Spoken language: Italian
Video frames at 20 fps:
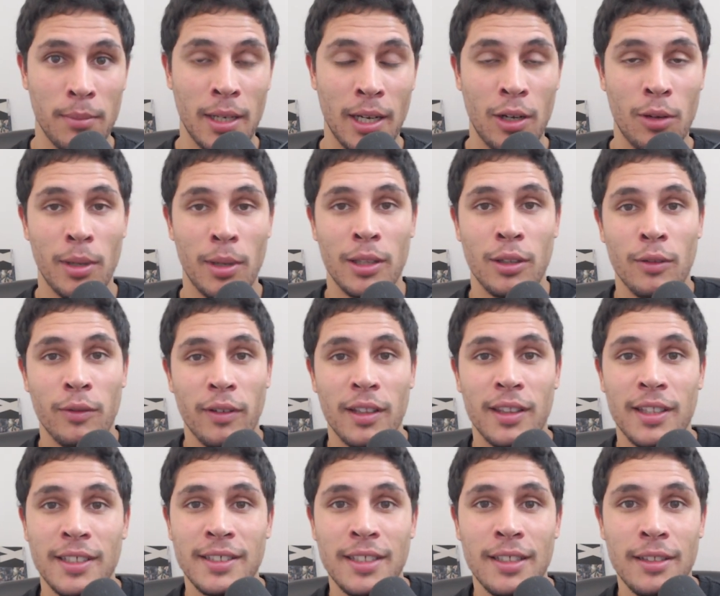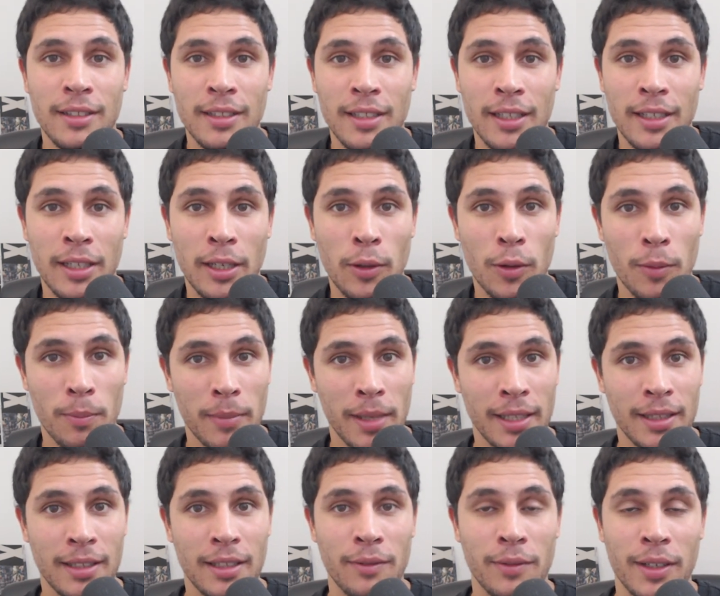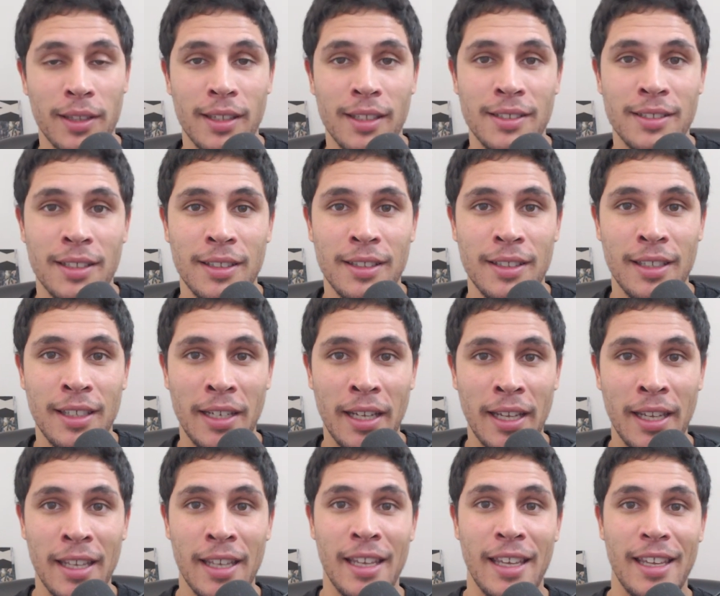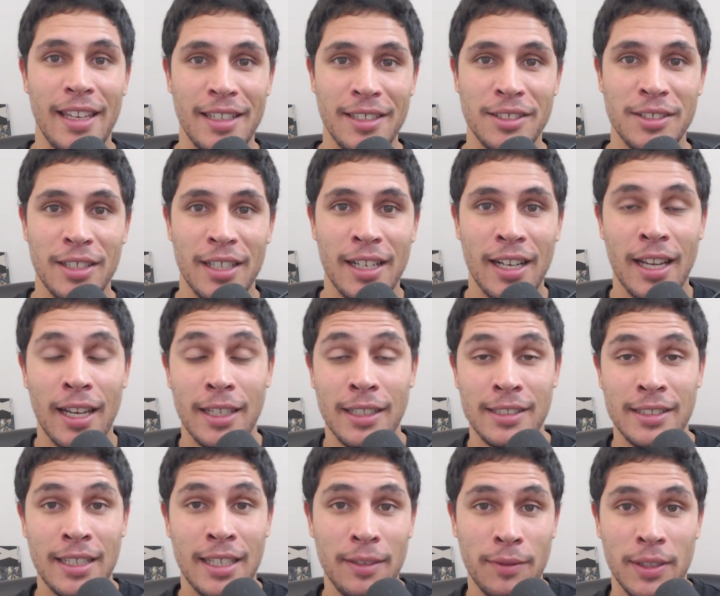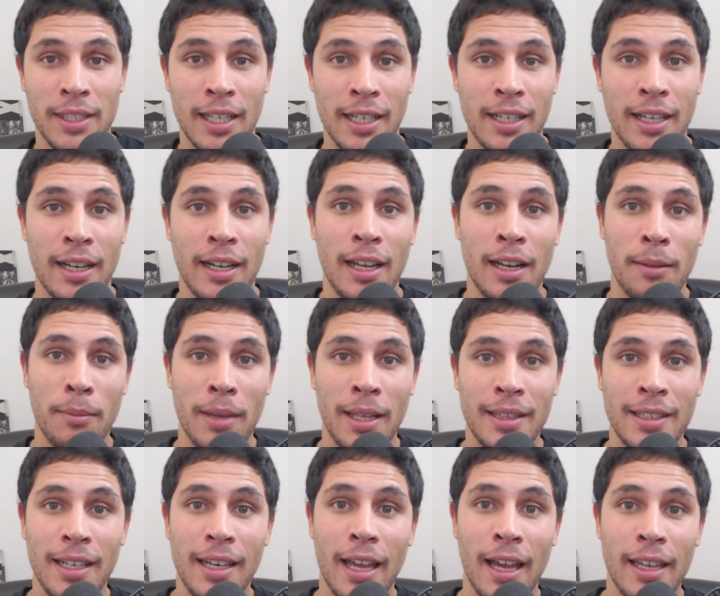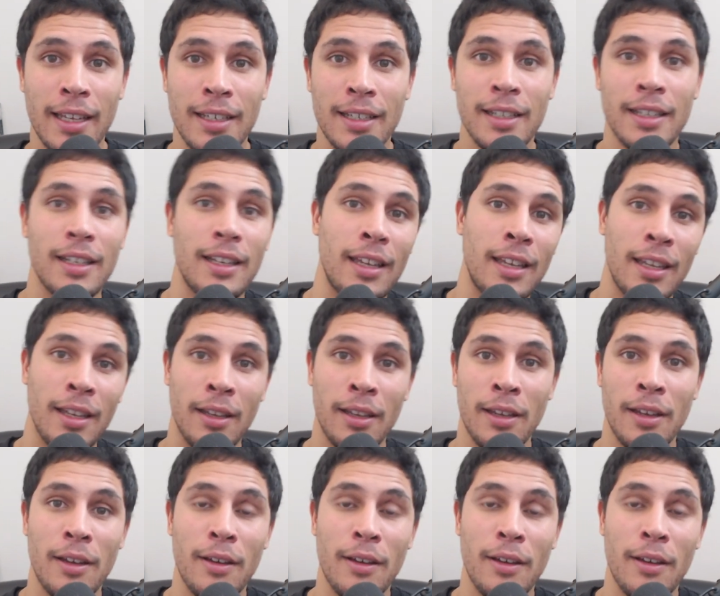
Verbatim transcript: Mi raccomando, fatti sentire nei commenti, fatti sentire in generale, iscriviti al canale, metti like e